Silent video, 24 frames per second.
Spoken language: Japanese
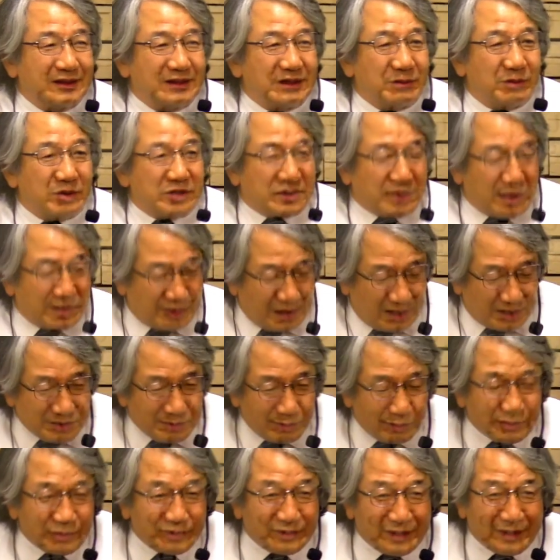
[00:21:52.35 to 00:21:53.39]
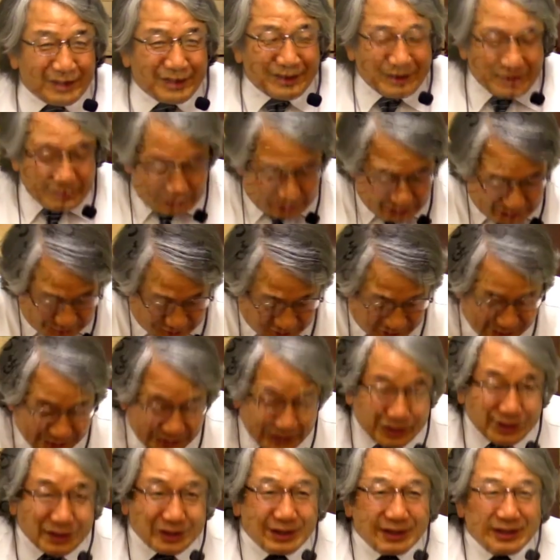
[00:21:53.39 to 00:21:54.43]
もう下で足元でくじ引い
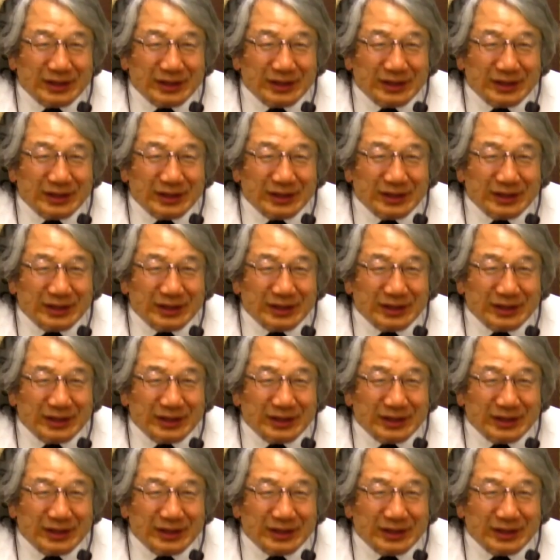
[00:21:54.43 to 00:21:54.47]
て